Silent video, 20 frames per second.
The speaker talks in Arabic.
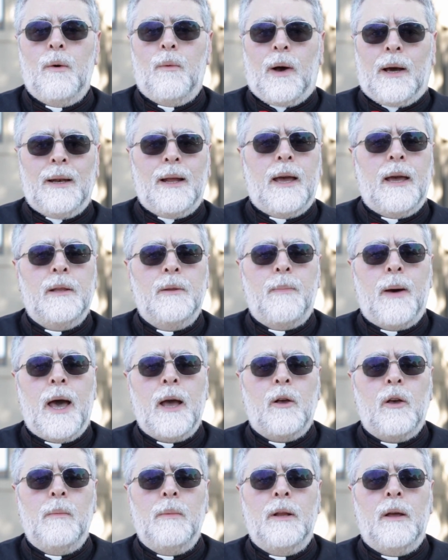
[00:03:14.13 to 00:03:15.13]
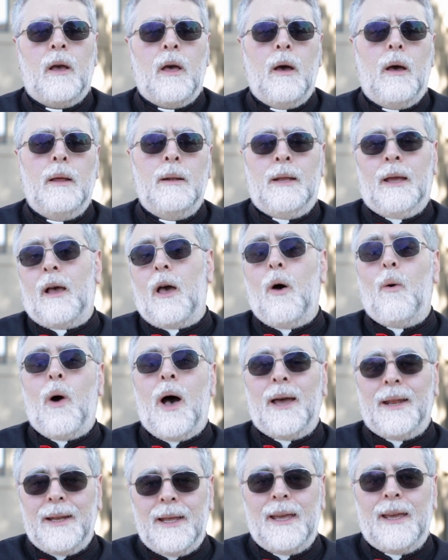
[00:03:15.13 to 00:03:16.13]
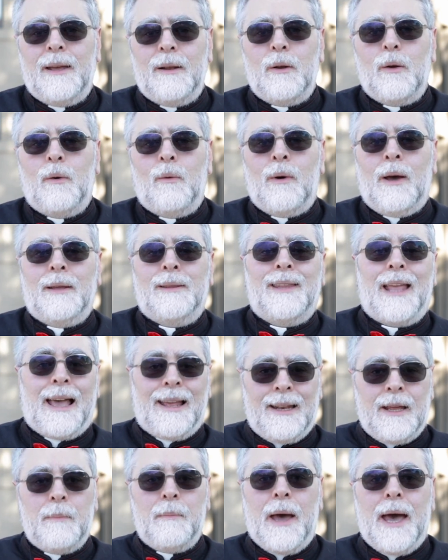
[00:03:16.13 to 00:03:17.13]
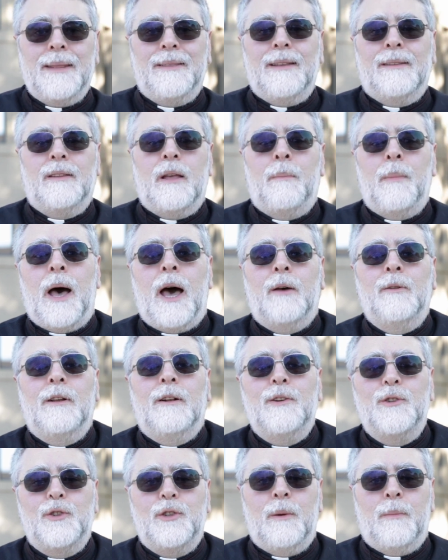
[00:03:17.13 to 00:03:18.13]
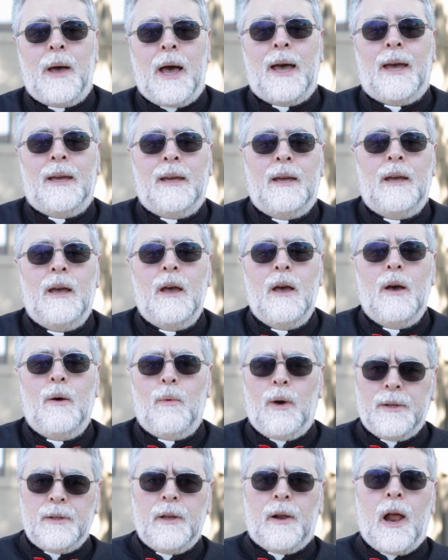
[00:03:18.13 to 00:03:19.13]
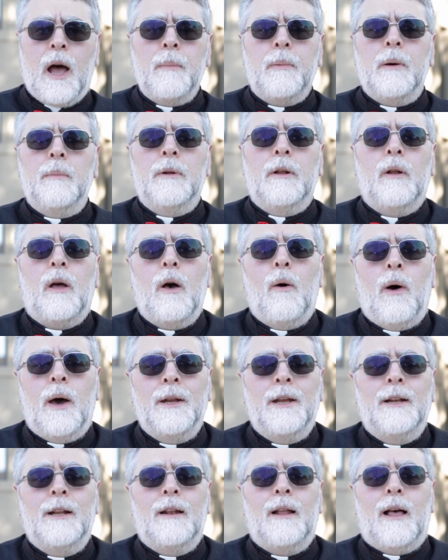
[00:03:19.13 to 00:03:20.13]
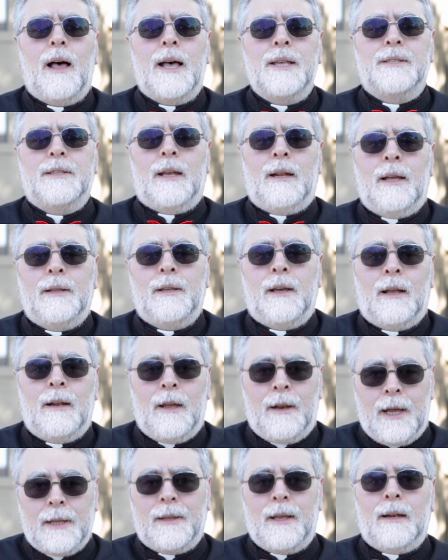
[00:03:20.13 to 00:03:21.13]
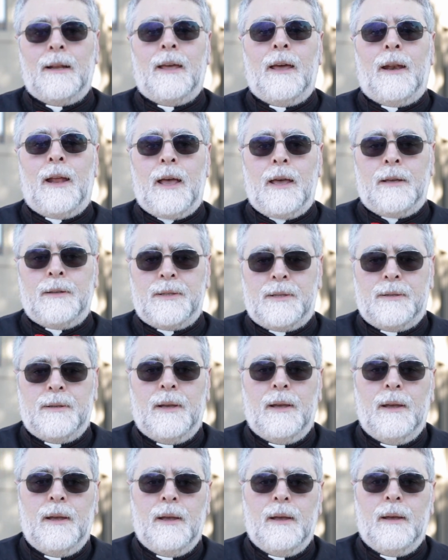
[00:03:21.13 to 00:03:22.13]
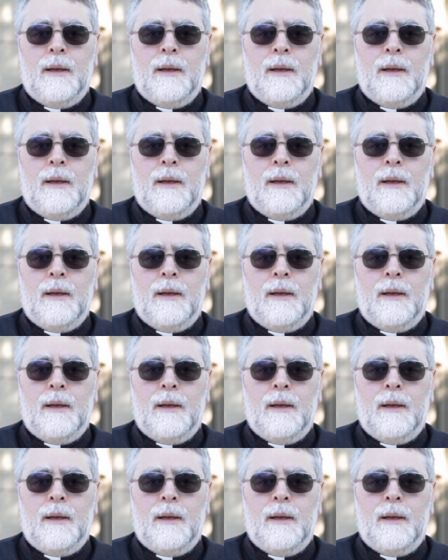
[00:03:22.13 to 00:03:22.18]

وعلى إتباعكم لقوانين وتعليمات التباعد الاجتماعي واحترامكم للقوانين الخاصة التي أعلنتها الكنائس